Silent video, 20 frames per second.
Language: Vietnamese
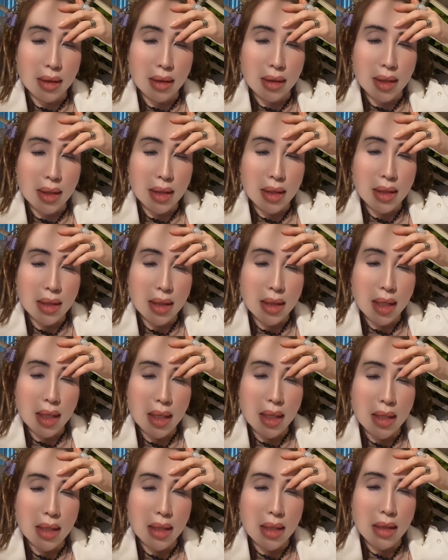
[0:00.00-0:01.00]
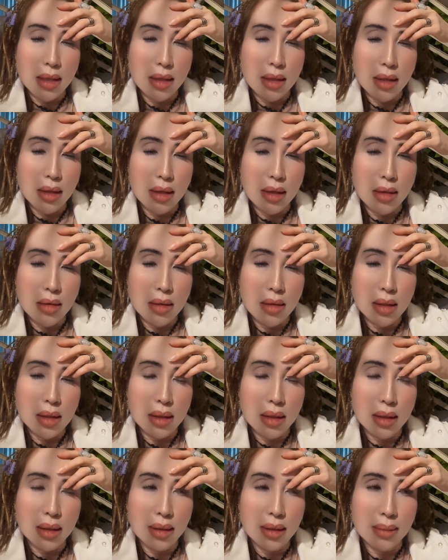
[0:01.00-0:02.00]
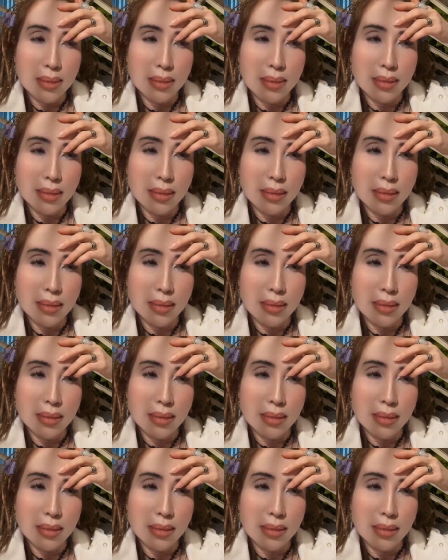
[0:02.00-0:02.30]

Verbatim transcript: lái xe đi lên đó uh,